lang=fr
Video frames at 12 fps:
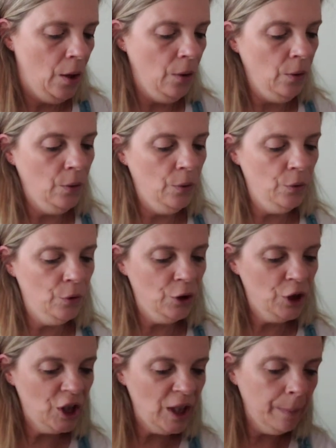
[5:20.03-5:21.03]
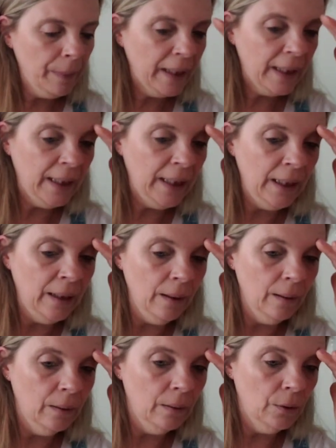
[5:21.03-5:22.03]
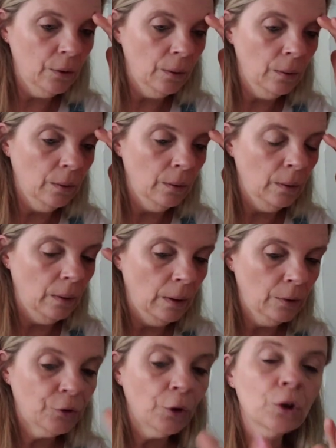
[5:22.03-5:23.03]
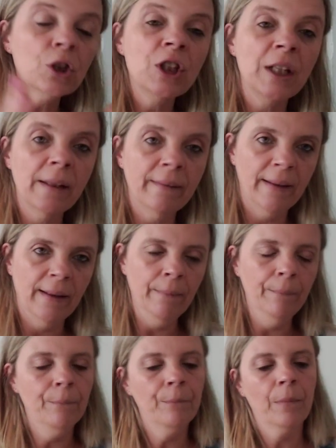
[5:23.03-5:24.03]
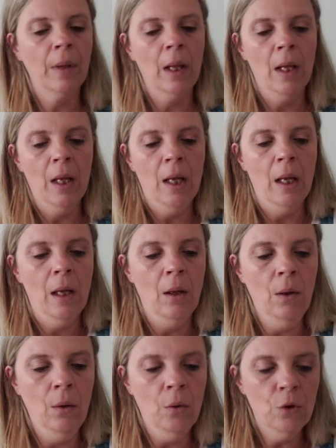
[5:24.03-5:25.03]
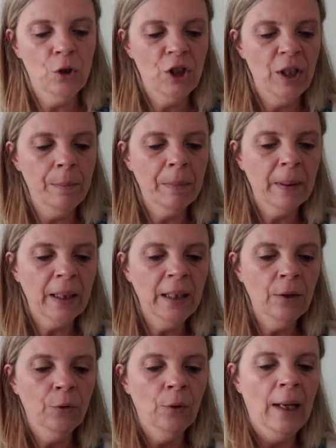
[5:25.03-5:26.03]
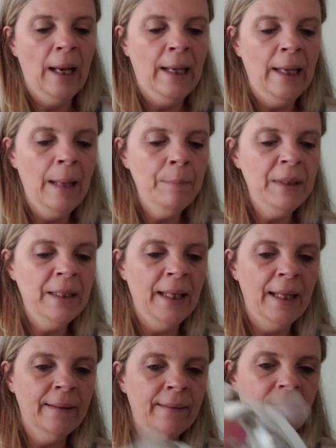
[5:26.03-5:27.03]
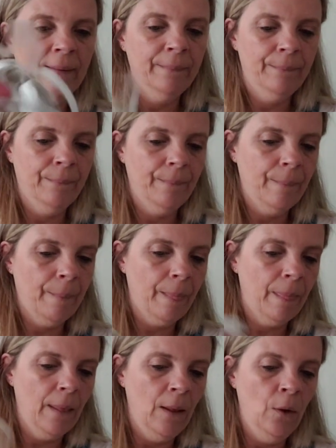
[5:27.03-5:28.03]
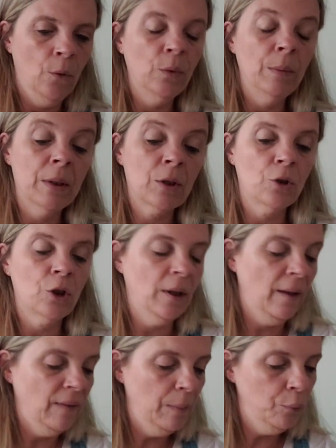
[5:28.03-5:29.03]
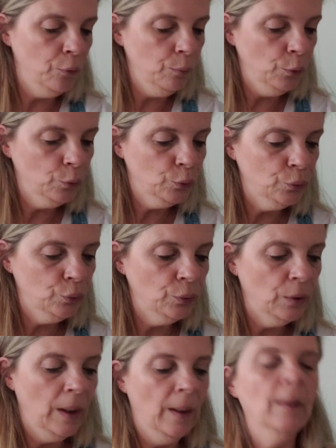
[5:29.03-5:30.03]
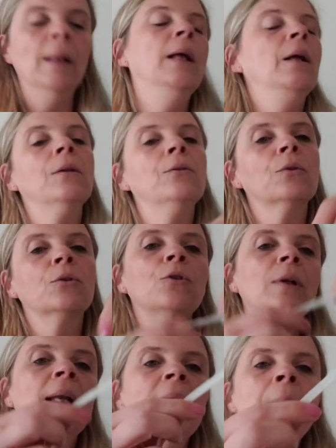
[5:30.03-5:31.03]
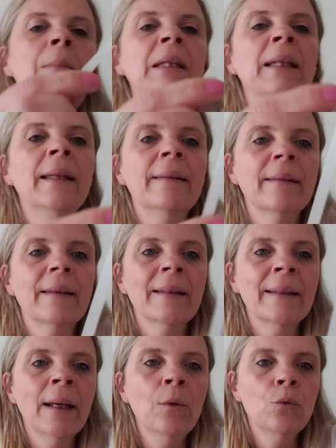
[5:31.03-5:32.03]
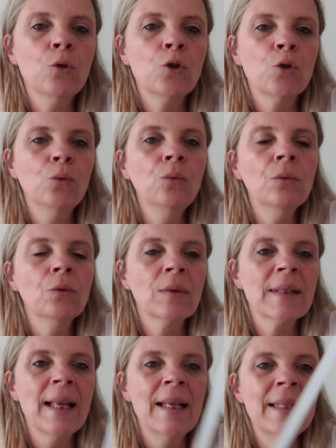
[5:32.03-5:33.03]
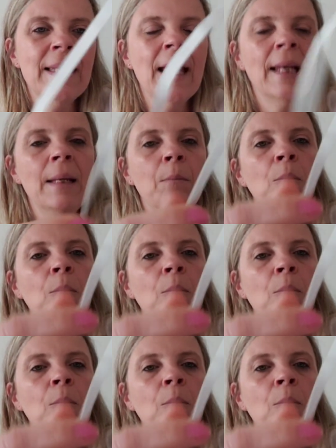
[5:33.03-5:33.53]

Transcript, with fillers: euh, j'ai pris, tant que j'y étais, euh, j'ai pris de la laminette. Euh, oui, parce que j'en avais plus beaucoup. Donc de la laminette caoutchouc. Donc celle-ci, elle est